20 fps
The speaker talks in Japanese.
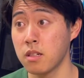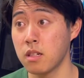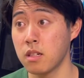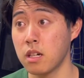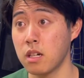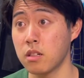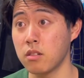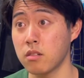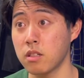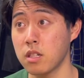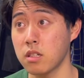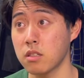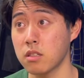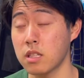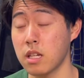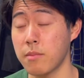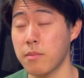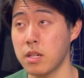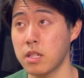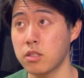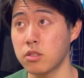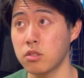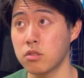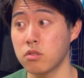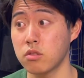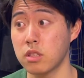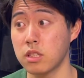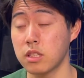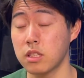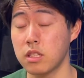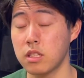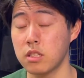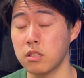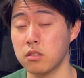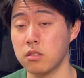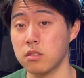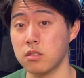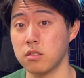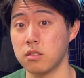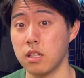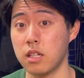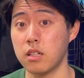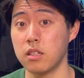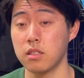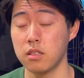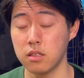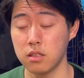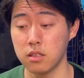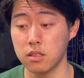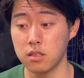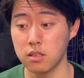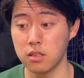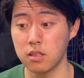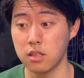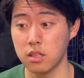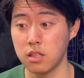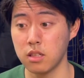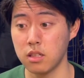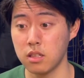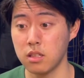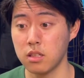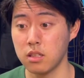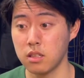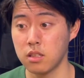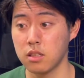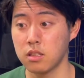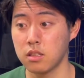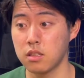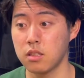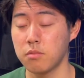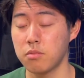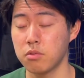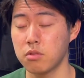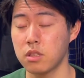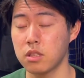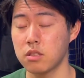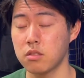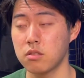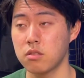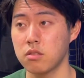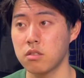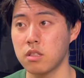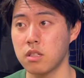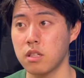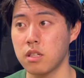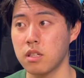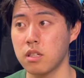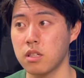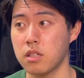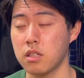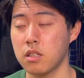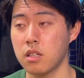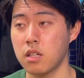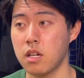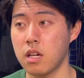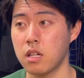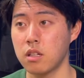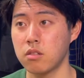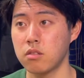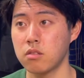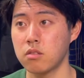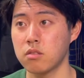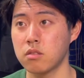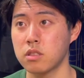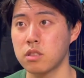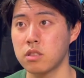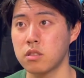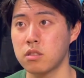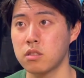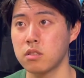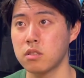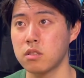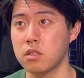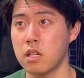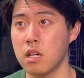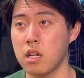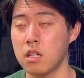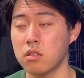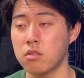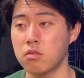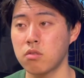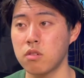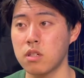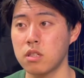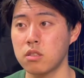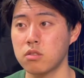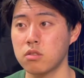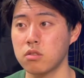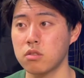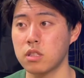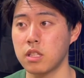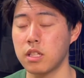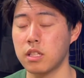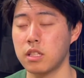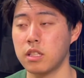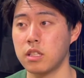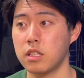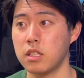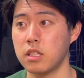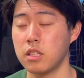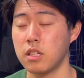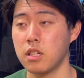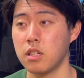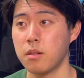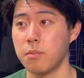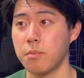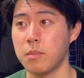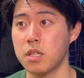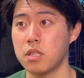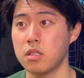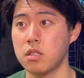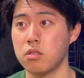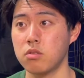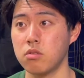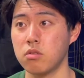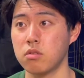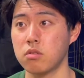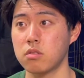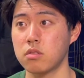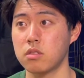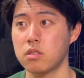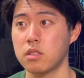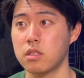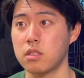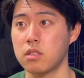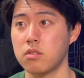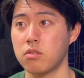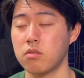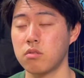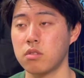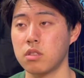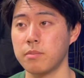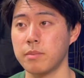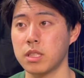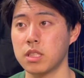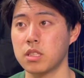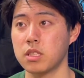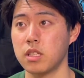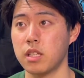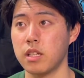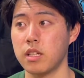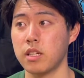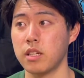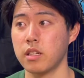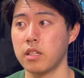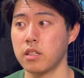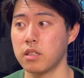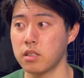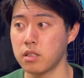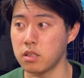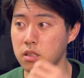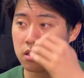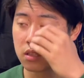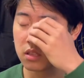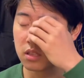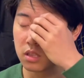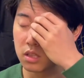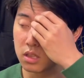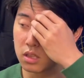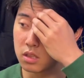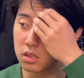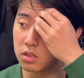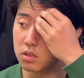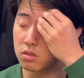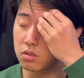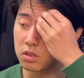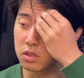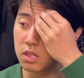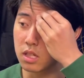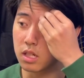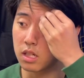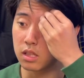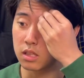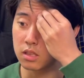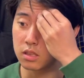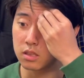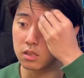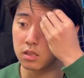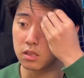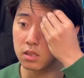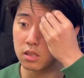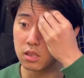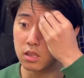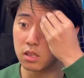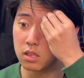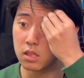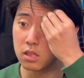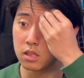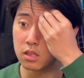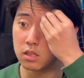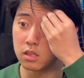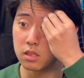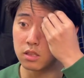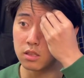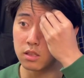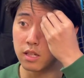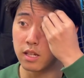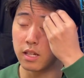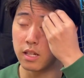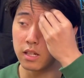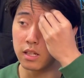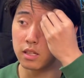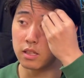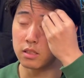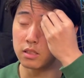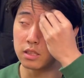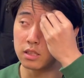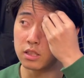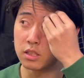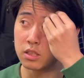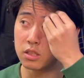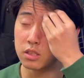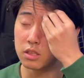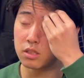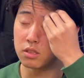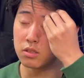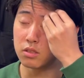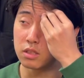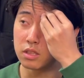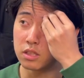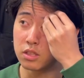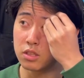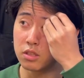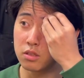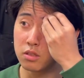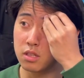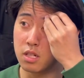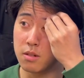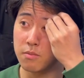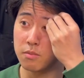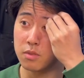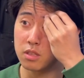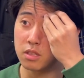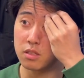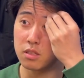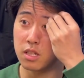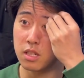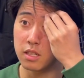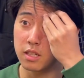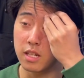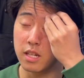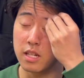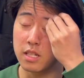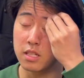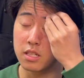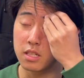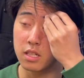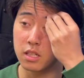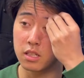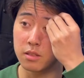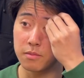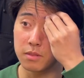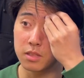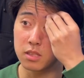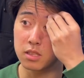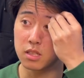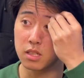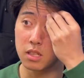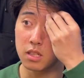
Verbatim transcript: あの結構たまにちょっとだけ出てくるんですねで僕はそれであのあるとある女性にメッセージを送りましてそしたらですね 1, 1週間ぶりぐらいに返事が来まし